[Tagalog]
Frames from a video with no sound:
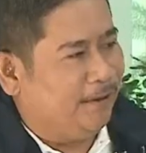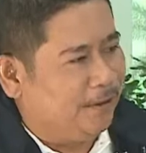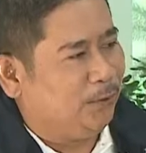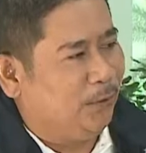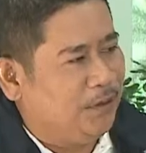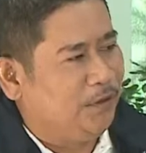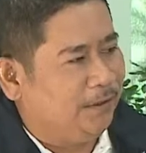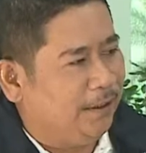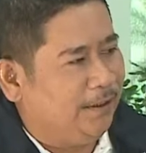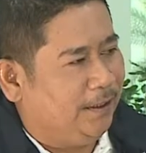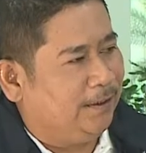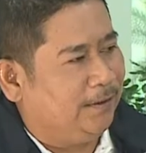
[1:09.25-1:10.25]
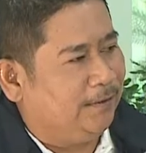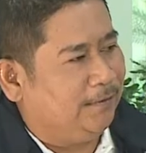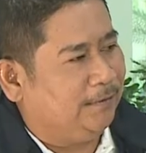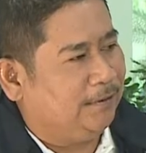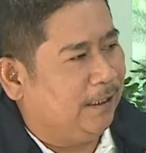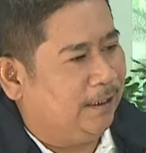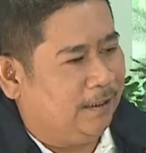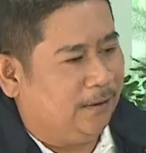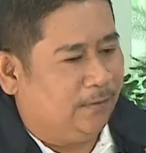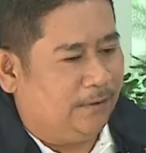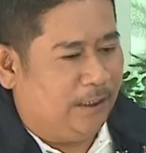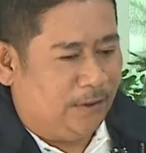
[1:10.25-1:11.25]
Situational yan. Kung
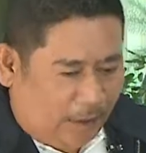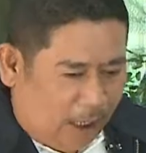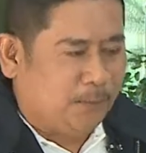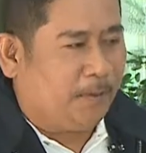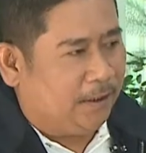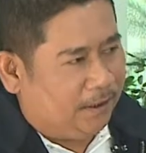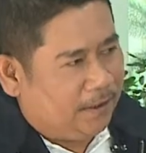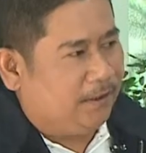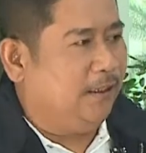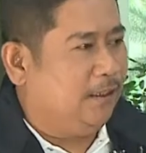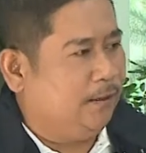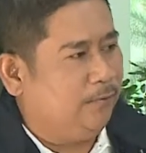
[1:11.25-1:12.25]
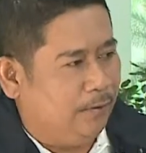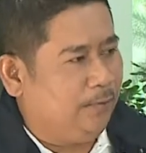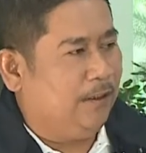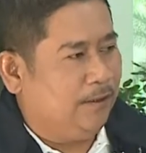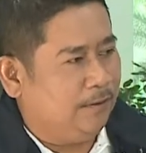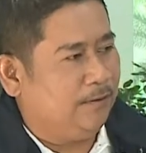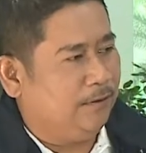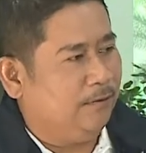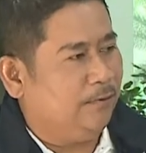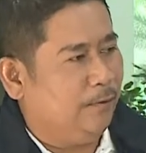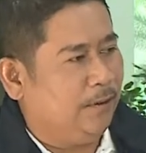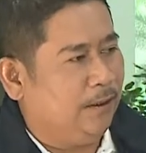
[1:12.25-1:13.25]
talagang kung yan ang expertise nila, we will,
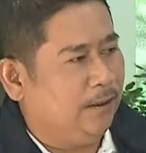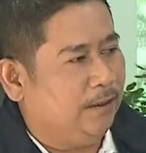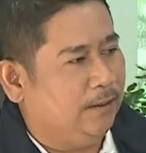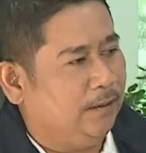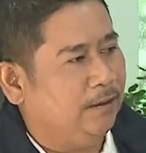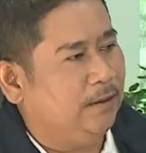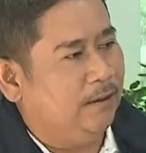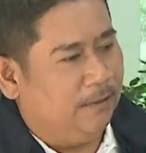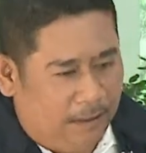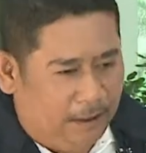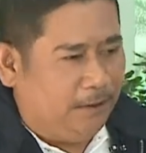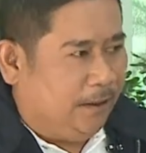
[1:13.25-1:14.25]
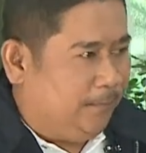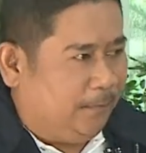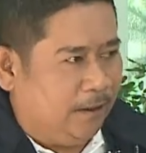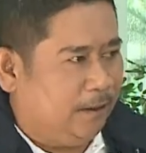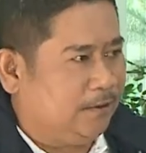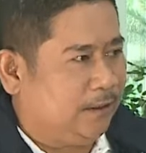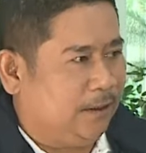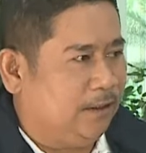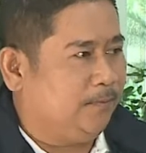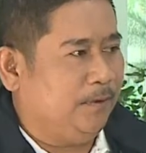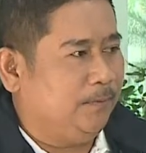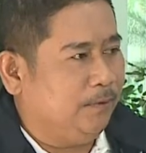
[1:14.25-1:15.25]
ano, we will uh, need the uh,
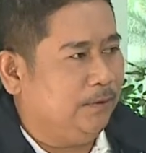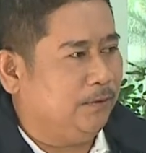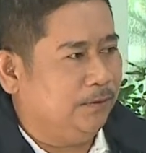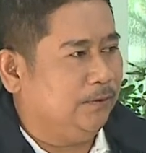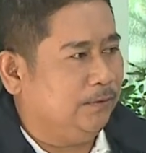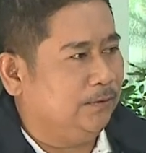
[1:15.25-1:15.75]
Chinese Oo. people to...